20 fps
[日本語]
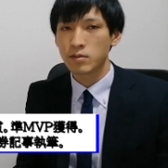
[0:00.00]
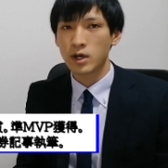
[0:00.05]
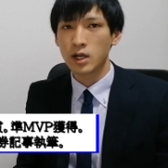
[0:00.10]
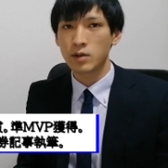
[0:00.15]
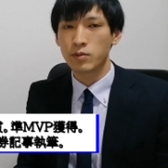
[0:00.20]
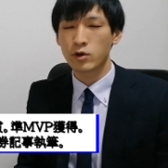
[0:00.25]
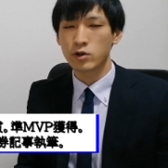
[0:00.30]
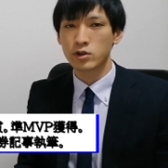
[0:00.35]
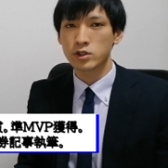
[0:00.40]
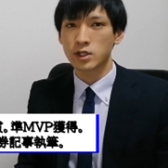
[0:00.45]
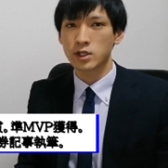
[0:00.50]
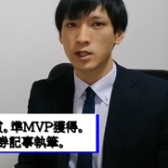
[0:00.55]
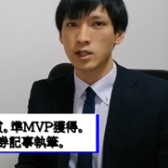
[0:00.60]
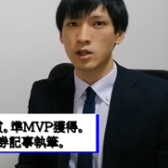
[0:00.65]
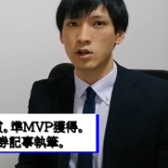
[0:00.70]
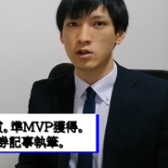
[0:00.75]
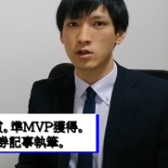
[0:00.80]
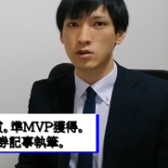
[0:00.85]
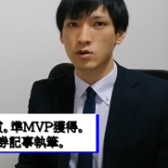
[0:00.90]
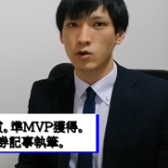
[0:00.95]
まだ僕の
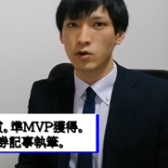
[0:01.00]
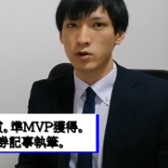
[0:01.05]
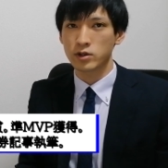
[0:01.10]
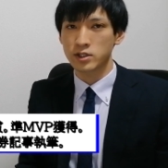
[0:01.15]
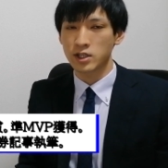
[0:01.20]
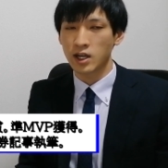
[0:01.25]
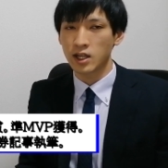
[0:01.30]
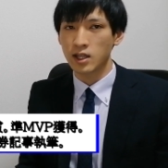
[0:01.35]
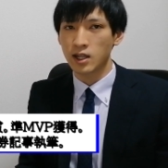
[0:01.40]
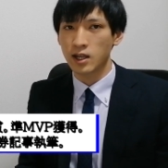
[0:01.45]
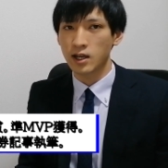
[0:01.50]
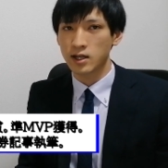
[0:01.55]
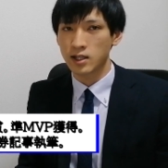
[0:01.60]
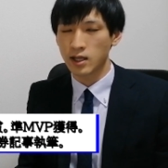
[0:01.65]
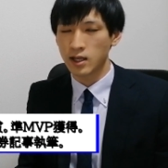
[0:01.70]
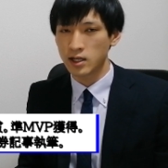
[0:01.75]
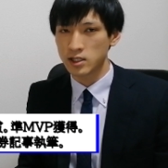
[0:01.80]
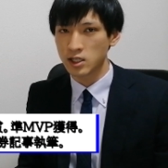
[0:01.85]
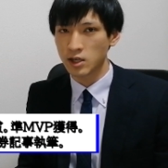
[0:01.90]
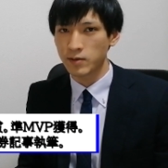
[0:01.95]
チャンネル登録されていない方
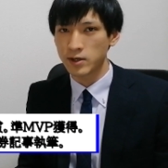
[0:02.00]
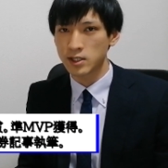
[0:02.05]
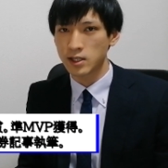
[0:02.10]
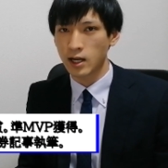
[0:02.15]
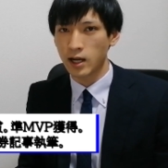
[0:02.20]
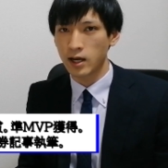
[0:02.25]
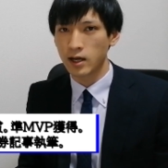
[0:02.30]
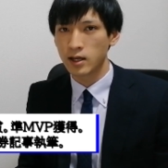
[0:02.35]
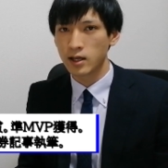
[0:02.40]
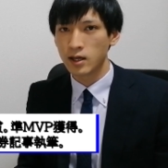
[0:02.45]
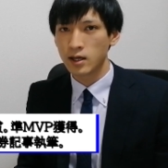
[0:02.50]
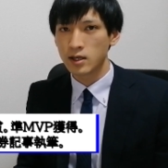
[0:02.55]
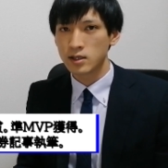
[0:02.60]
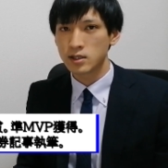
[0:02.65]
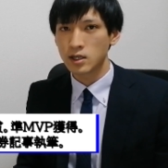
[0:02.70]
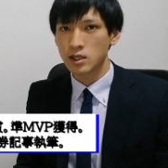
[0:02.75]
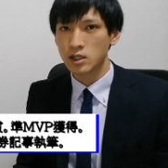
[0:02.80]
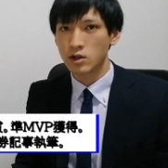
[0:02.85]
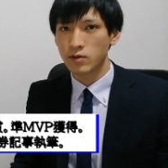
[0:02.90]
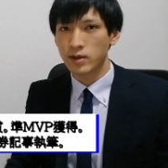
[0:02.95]
いらっしゃいましたら、
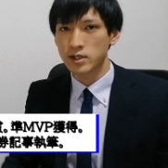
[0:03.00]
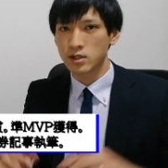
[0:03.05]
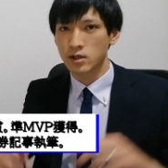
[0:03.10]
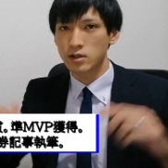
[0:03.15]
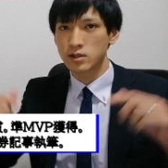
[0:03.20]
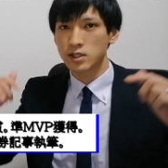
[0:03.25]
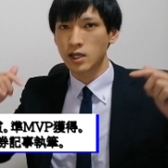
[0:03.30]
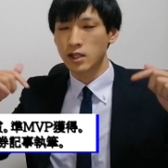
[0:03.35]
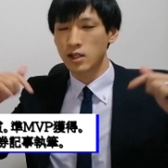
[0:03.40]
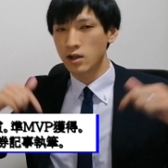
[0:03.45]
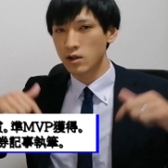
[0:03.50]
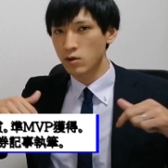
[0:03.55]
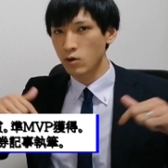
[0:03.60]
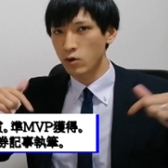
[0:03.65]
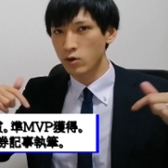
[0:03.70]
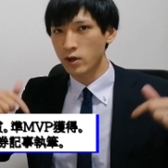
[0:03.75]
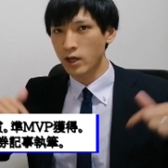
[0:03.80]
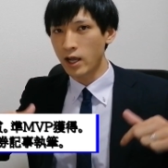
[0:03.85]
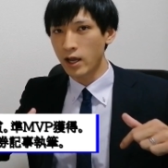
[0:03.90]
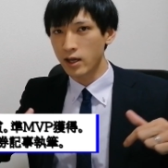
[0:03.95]
ぜひともまずチャンネル登
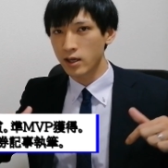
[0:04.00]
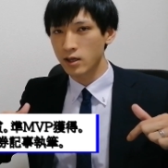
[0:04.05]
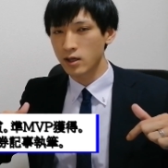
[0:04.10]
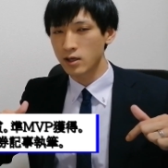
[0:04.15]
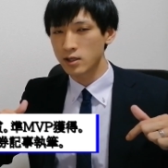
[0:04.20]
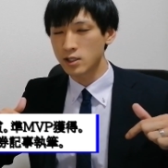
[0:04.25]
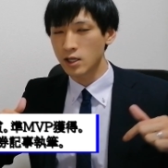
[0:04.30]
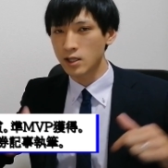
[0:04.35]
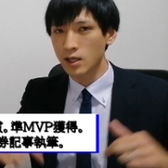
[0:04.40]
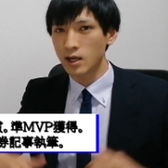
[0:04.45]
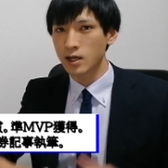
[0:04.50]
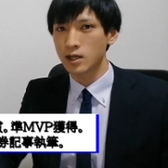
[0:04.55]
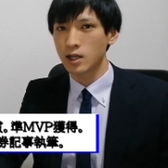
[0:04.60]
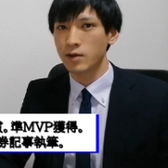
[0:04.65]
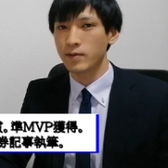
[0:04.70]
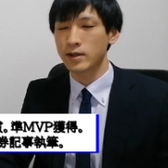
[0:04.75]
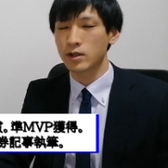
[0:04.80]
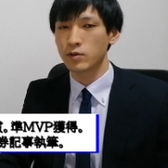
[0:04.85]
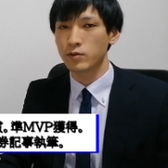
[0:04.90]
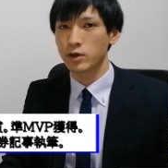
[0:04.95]
録からしていただけ
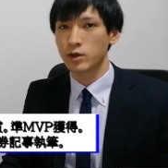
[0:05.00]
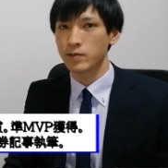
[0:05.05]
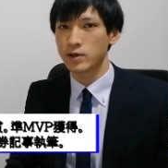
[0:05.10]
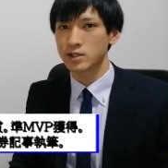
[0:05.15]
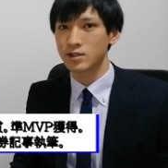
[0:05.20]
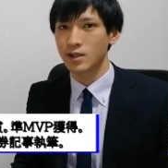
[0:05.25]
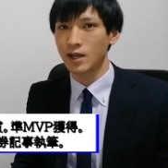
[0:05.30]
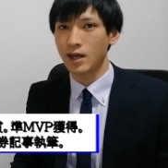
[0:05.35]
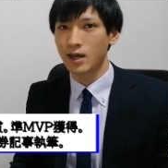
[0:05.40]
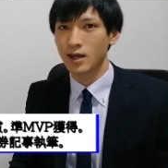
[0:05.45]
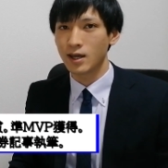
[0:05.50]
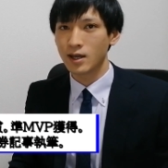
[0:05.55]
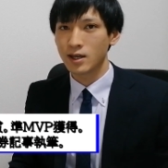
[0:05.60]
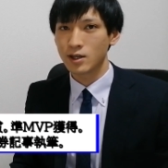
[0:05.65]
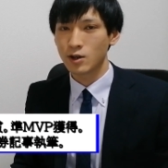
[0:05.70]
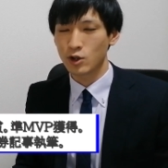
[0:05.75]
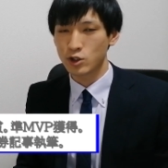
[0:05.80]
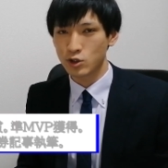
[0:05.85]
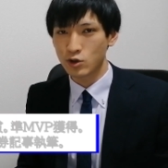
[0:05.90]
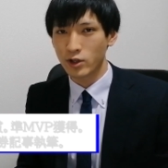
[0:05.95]
ればと思いますので、
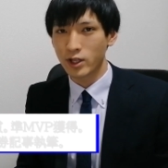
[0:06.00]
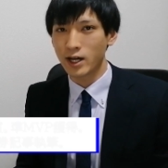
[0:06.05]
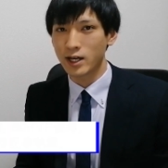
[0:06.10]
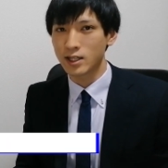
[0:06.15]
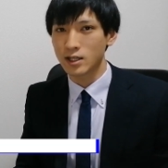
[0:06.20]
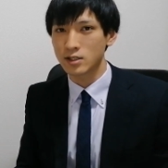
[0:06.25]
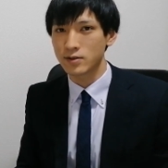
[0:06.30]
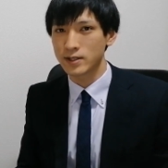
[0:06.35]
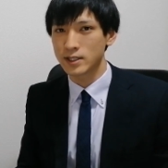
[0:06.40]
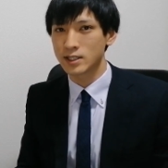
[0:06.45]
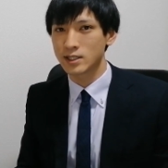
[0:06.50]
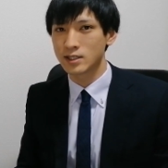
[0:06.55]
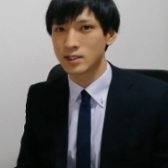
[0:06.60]
よろしくお願いいたしま